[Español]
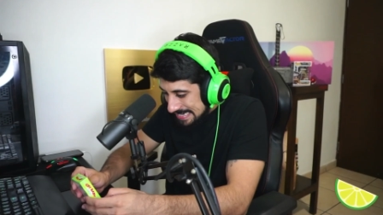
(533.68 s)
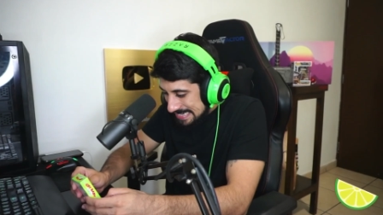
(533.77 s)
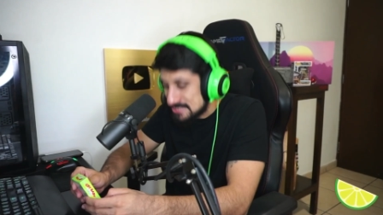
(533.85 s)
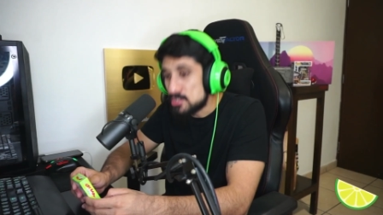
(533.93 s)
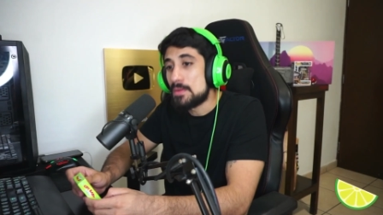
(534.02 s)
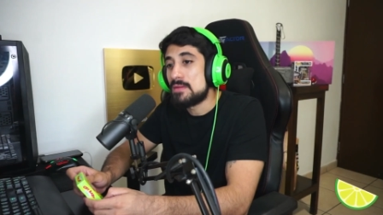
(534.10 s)
he
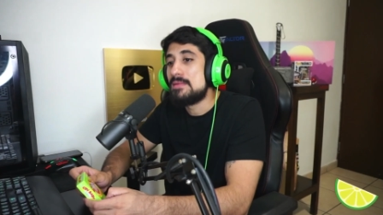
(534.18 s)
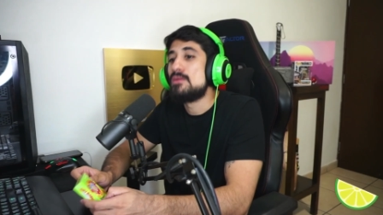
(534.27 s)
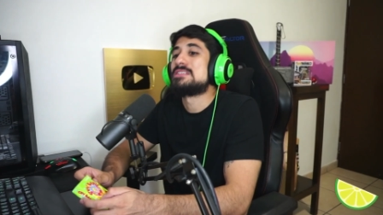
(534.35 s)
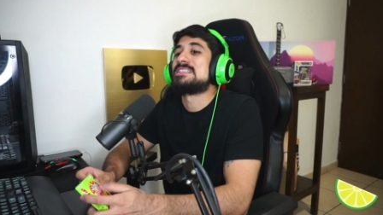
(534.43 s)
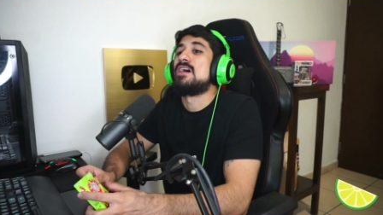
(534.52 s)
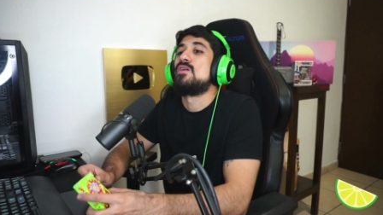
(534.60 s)
sobrevivido
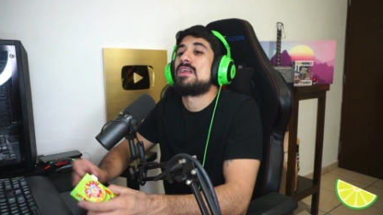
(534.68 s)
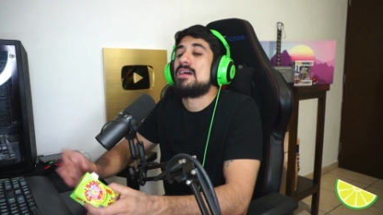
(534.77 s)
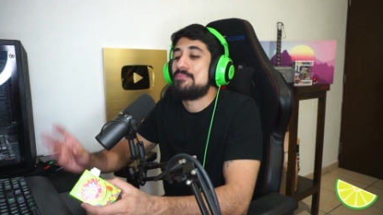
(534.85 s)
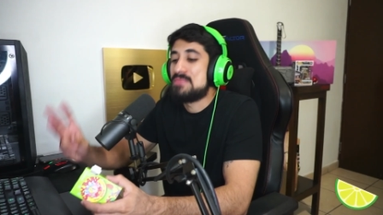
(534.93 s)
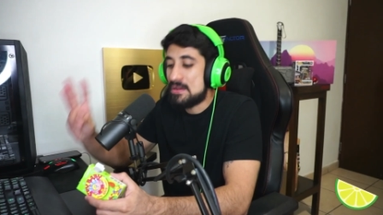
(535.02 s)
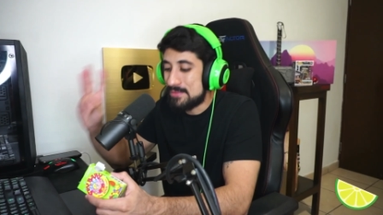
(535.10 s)
hasta ahora.
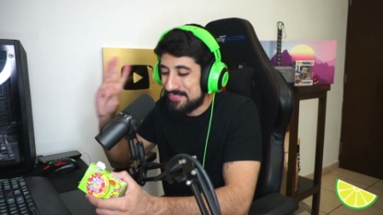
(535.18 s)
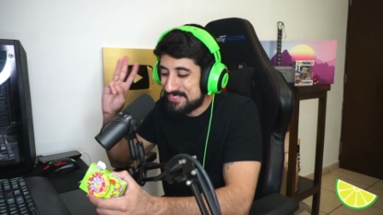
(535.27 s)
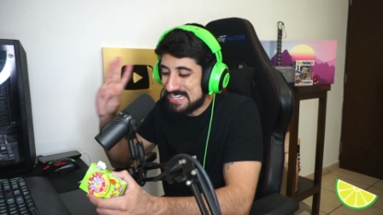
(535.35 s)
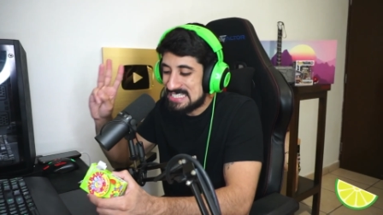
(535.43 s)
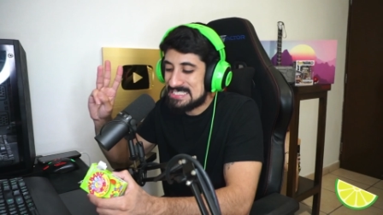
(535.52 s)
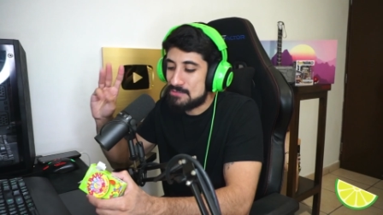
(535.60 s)
Ya van
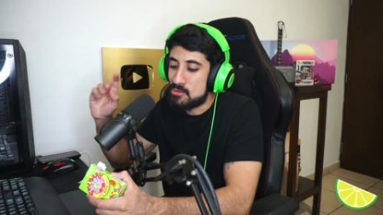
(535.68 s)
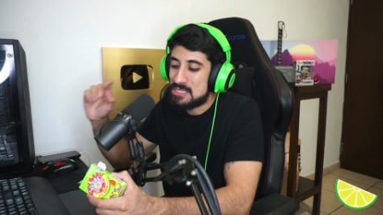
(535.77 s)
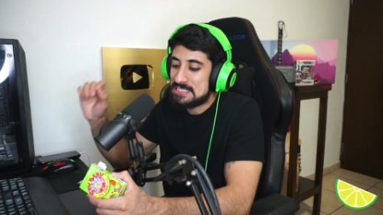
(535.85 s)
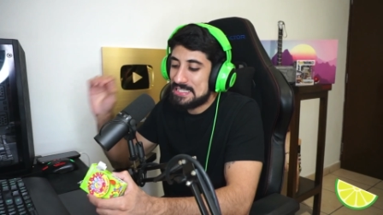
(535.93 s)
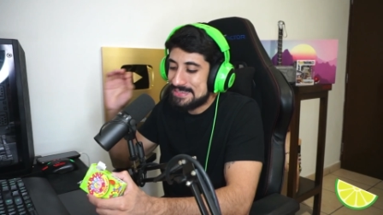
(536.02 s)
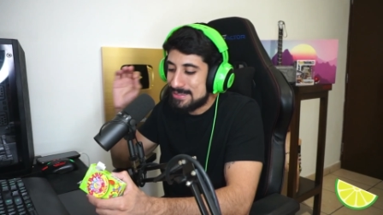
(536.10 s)
tres
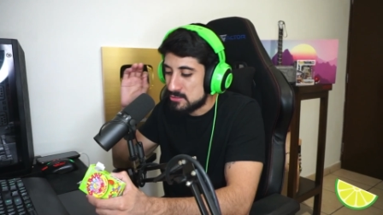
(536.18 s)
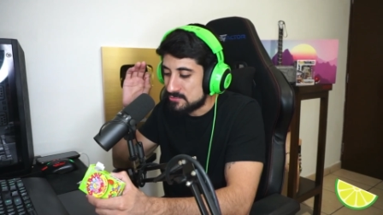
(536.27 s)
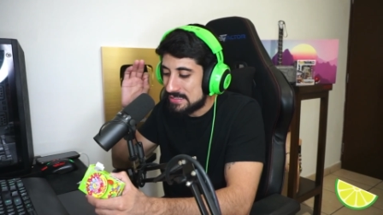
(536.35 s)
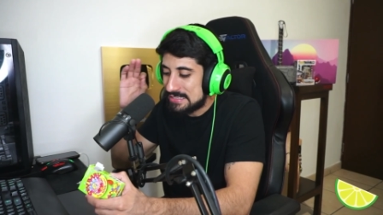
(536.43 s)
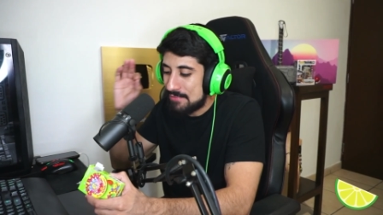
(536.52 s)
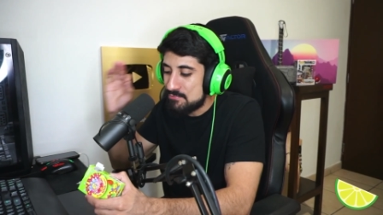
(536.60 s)
sabores, gente. Nos
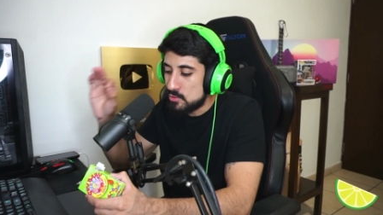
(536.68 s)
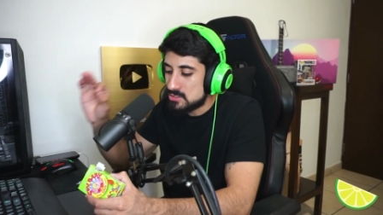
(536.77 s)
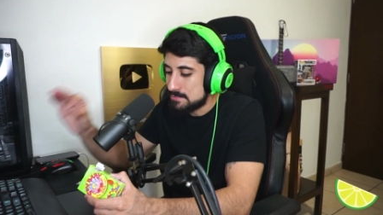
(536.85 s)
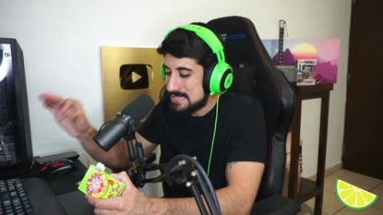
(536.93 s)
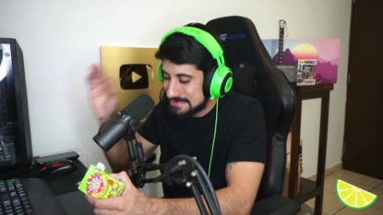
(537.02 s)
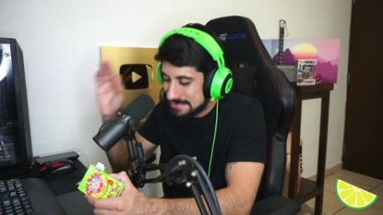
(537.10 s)
faltan dos
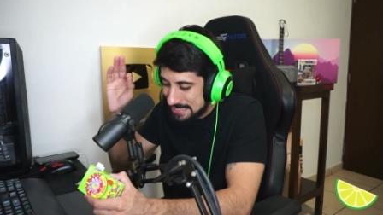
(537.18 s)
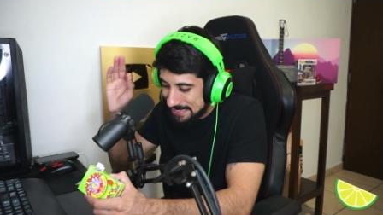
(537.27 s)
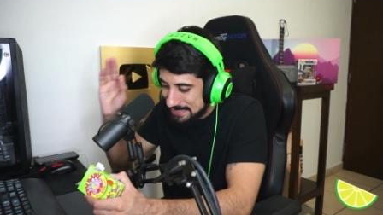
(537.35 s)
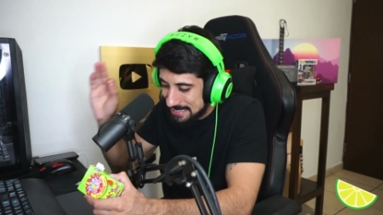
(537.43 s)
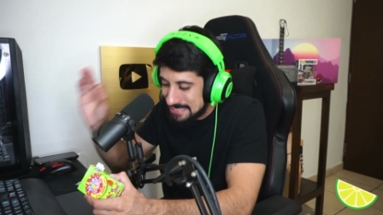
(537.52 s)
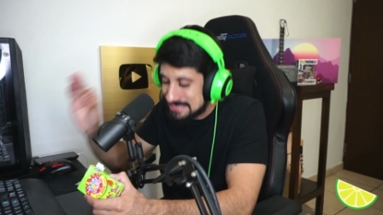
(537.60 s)
más:
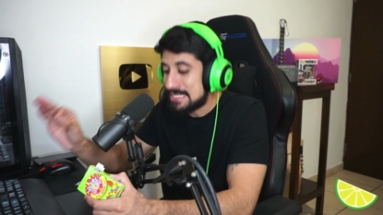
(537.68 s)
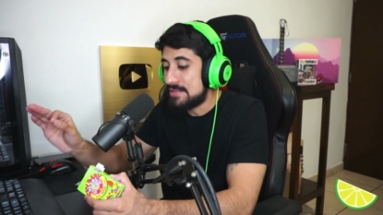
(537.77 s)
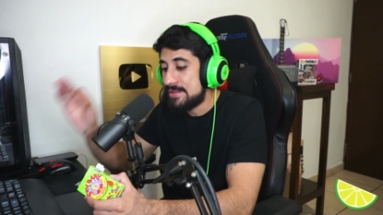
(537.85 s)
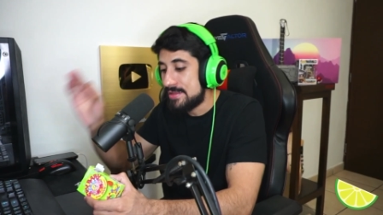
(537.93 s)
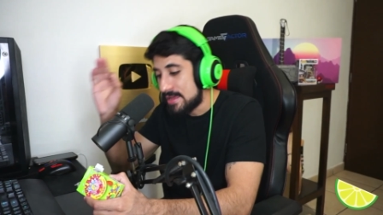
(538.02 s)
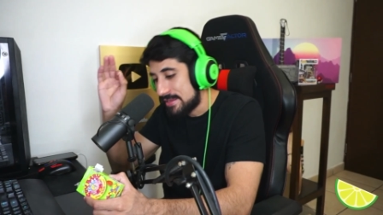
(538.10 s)
el, la
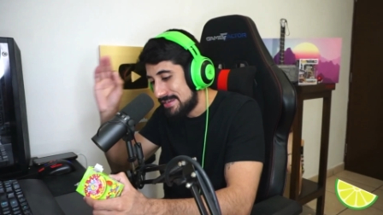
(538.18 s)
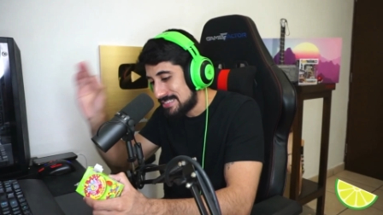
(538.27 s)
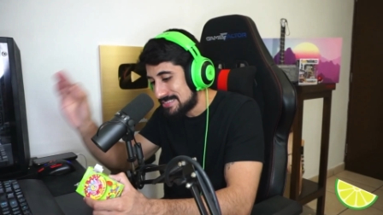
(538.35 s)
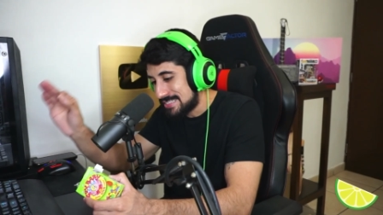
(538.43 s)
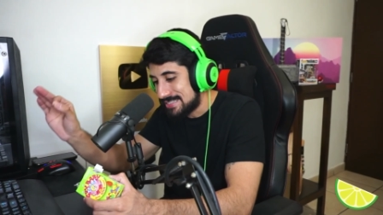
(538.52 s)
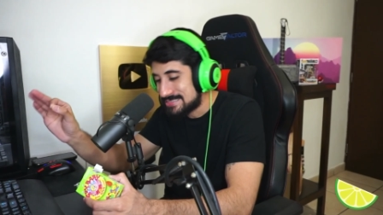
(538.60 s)
sandía y la
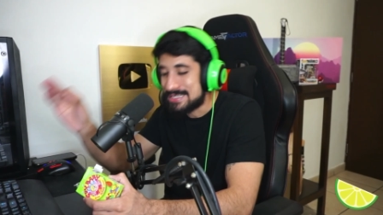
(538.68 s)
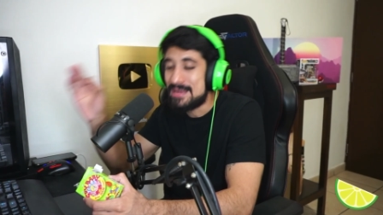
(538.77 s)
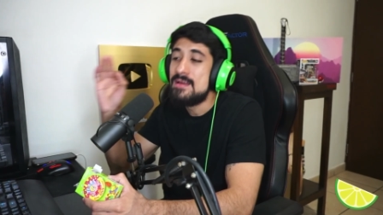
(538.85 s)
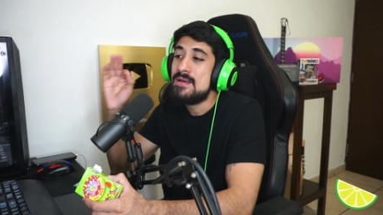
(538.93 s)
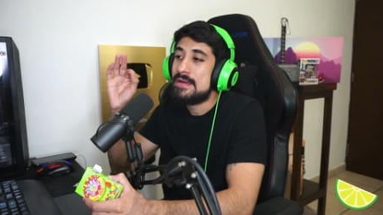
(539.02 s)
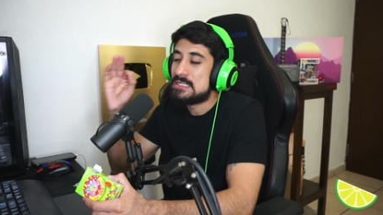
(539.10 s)
cereza.
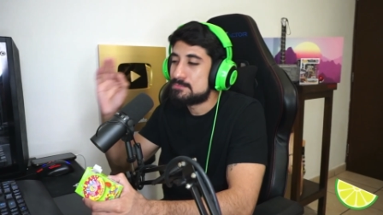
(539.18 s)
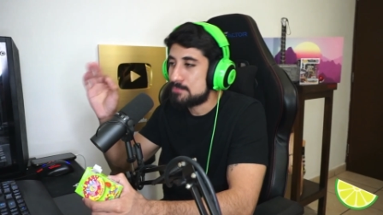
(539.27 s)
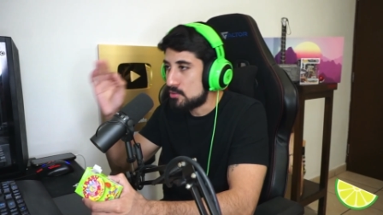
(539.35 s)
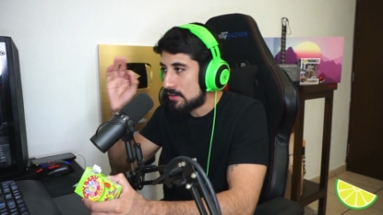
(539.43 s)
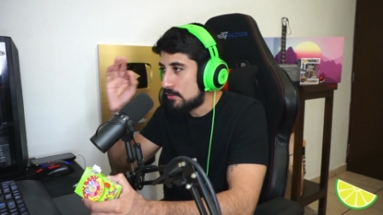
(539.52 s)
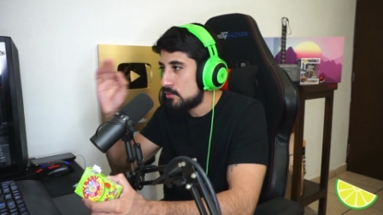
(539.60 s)

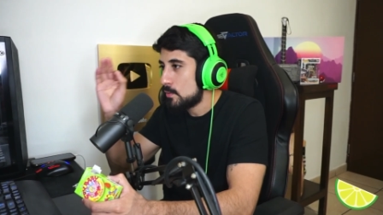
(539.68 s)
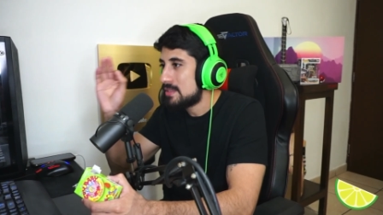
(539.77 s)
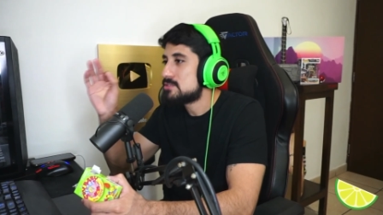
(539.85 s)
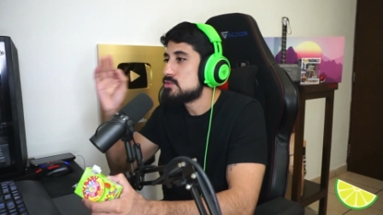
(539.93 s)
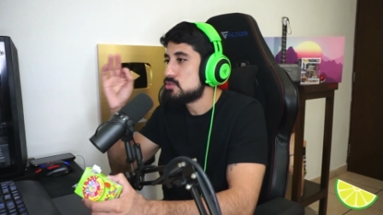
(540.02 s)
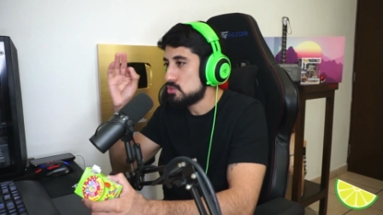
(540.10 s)
Espero que uno de
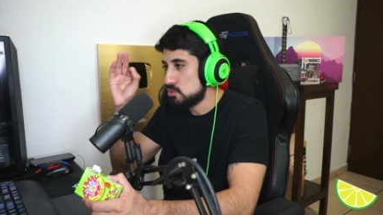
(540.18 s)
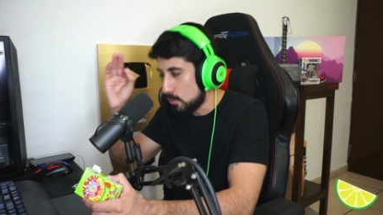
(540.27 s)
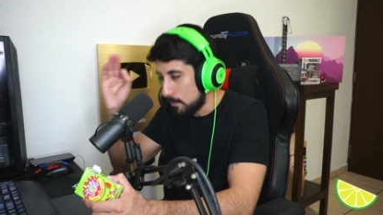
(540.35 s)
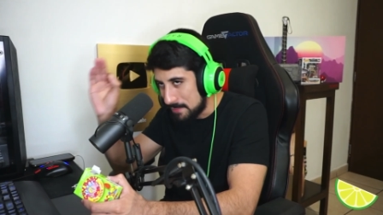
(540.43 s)
esos supera